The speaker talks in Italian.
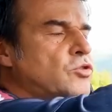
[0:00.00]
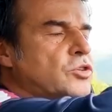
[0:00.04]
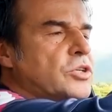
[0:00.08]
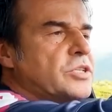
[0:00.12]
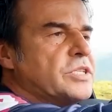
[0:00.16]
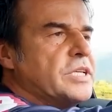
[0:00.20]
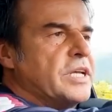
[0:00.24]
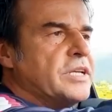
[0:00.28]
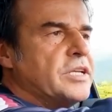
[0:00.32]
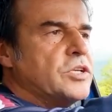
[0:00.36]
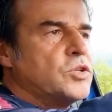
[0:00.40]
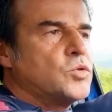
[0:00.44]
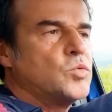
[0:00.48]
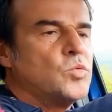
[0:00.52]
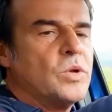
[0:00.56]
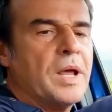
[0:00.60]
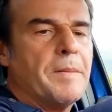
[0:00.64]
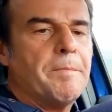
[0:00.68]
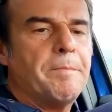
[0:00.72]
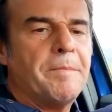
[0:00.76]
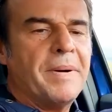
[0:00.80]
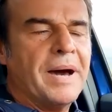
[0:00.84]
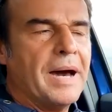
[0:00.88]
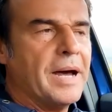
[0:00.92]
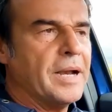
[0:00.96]
ci sia nessuna
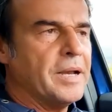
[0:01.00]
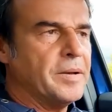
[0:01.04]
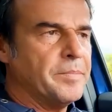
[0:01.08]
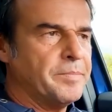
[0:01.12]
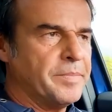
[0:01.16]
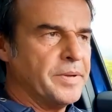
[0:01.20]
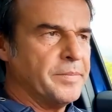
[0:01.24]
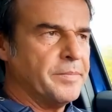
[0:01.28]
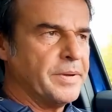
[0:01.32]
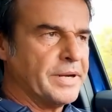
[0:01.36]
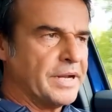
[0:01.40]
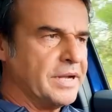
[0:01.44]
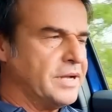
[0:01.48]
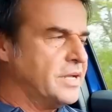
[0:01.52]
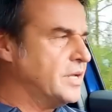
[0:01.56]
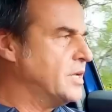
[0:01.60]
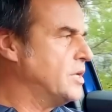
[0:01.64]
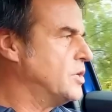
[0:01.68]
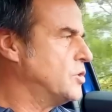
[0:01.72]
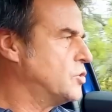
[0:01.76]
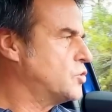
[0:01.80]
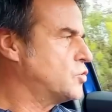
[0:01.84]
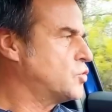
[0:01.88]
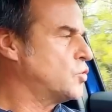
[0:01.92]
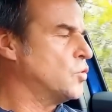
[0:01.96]
palpebra
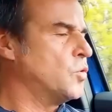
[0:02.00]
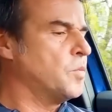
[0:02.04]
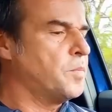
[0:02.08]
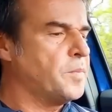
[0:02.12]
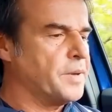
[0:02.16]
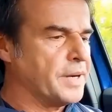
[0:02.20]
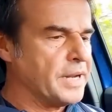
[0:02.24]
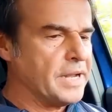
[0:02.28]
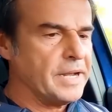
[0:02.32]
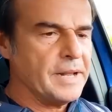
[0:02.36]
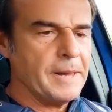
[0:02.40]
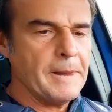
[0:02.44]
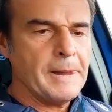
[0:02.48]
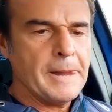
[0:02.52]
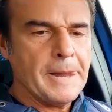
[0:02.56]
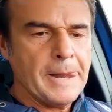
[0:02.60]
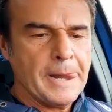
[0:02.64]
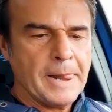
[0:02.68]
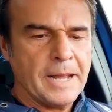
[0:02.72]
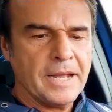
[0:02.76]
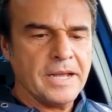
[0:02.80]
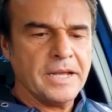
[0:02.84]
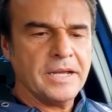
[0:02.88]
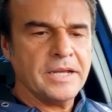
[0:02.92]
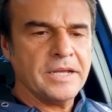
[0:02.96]
sopra
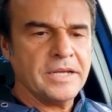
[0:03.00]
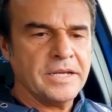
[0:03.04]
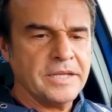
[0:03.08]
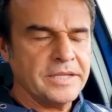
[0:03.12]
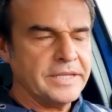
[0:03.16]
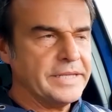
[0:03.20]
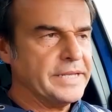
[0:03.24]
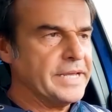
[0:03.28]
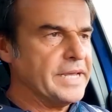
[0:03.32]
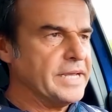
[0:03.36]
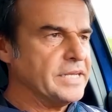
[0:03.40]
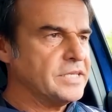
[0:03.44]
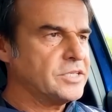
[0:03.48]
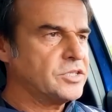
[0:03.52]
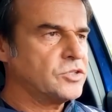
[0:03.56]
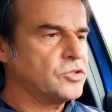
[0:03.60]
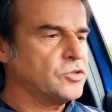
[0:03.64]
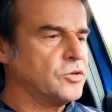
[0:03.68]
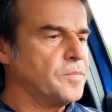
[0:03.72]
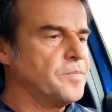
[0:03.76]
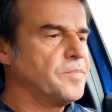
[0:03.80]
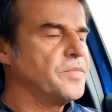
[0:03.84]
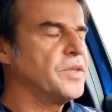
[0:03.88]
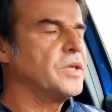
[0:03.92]
eh, di esso.